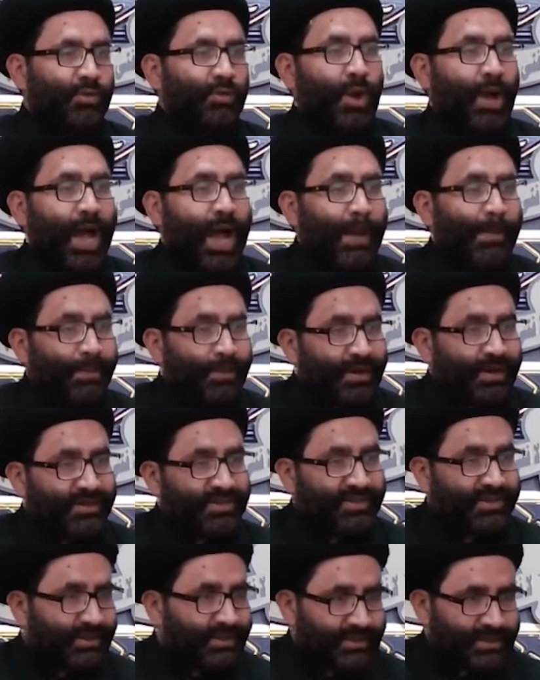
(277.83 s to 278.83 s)
तो आप कर
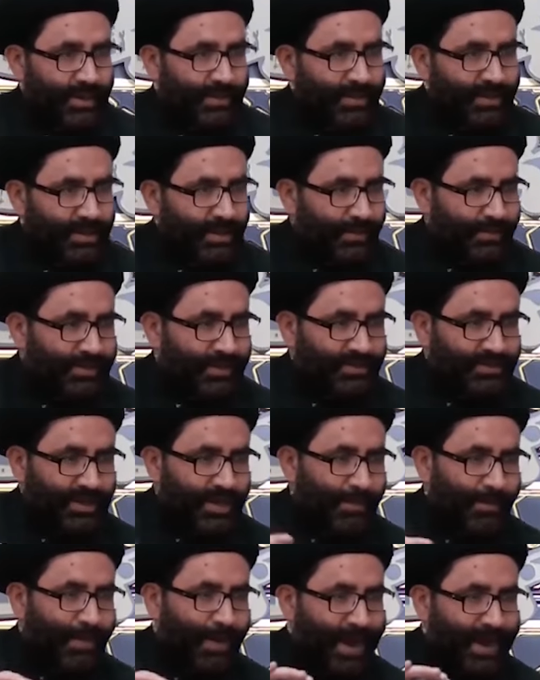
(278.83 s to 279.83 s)
सकते हैं मतलब
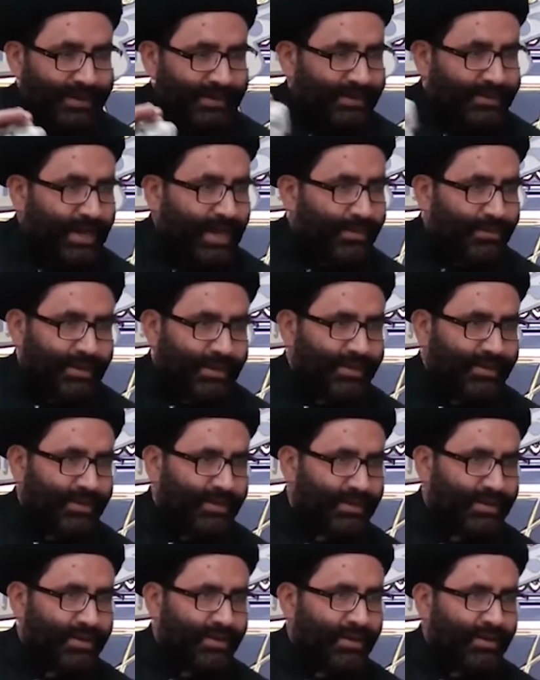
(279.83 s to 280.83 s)
इतना भारी काम नहीं
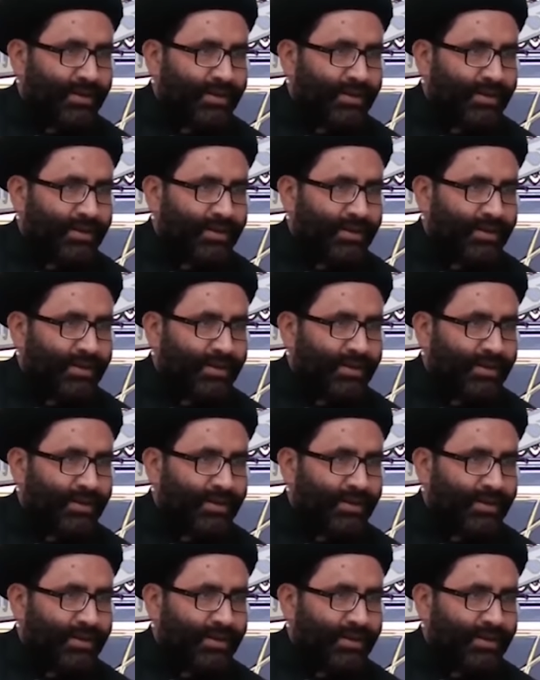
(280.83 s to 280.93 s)
है